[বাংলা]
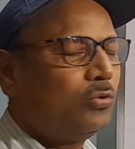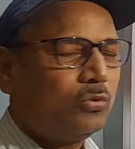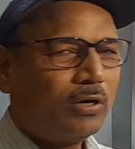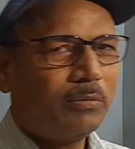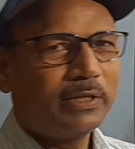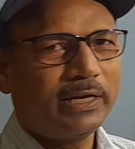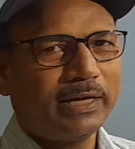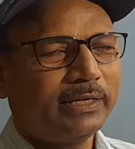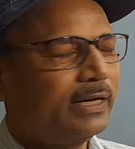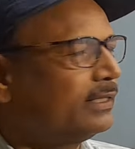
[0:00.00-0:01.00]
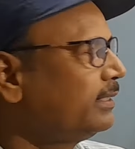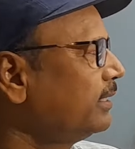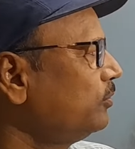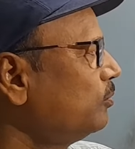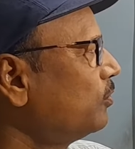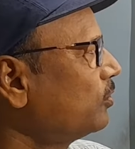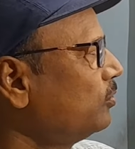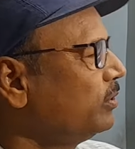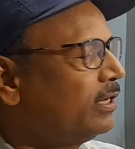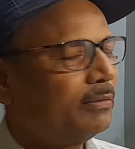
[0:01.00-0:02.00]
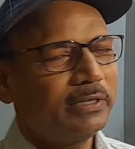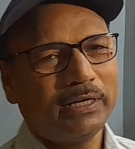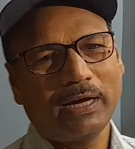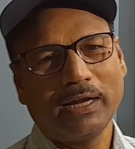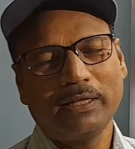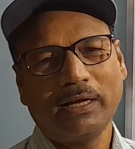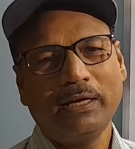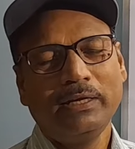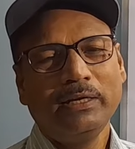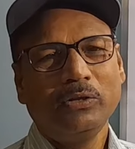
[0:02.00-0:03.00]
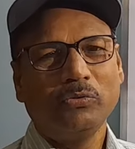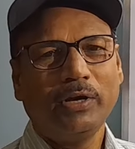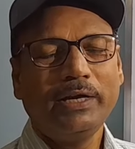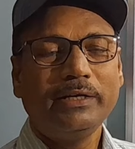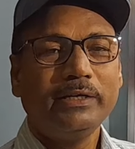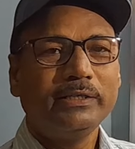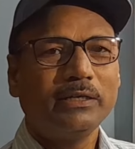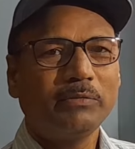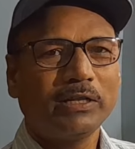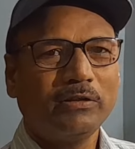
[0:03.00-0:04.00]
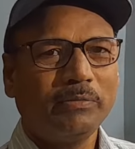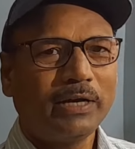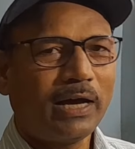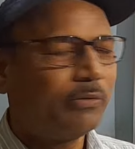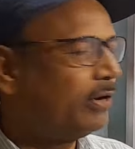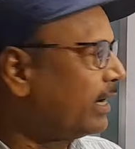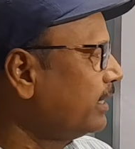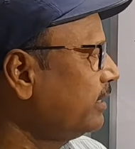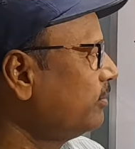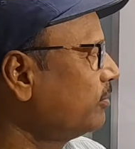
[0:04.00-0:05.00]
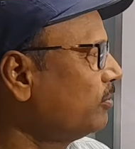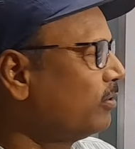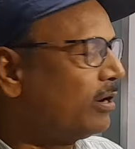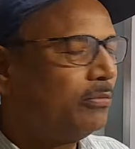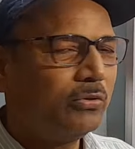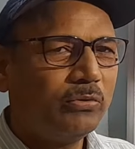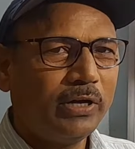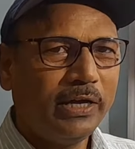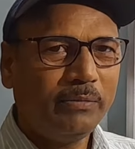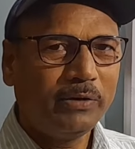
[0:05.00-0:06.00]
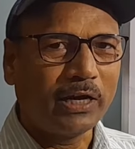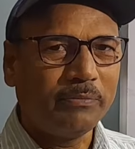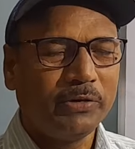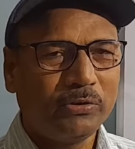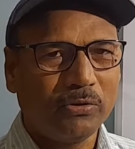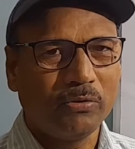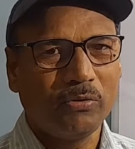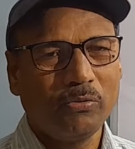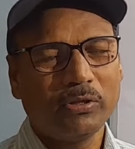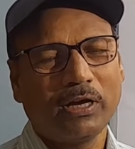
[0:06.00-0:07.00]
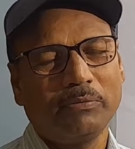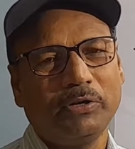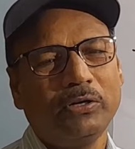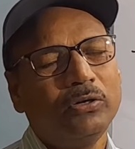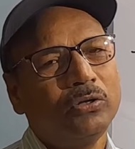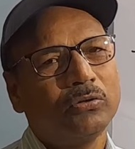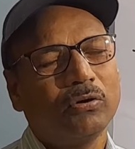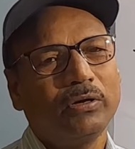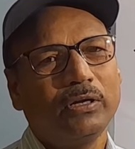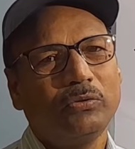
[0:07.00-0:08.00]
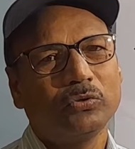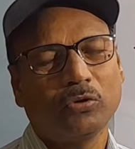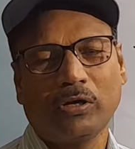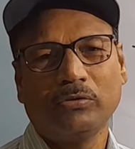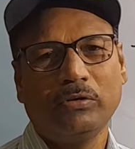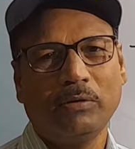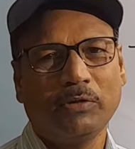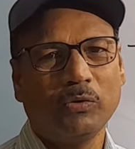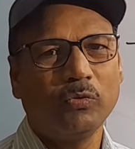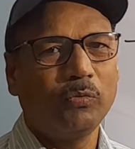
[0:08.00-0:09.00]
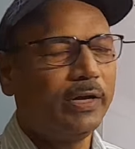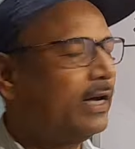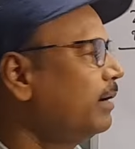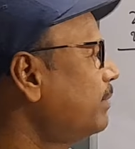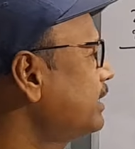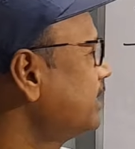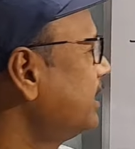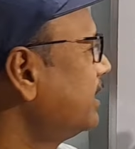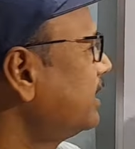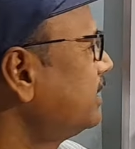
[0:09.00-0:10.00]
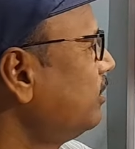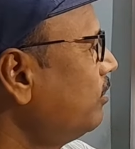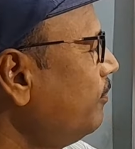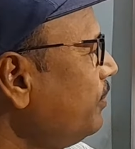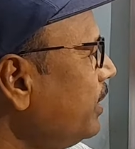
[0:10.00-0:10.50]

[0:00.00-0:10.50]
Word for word: উত্তর আমাদের একই আছে কিন্তু পদ্ধতি আমাদের আলাদা তো এই ট্রিক্সের মাধ্যমে আরও একাধিক অঙ্ক করাবো তো এই টাইপের যখন অঙ্ক থাকবে তখন কিন্তু সরাসরি আমরা করব এখানে মাঝখানে যেটা ছিল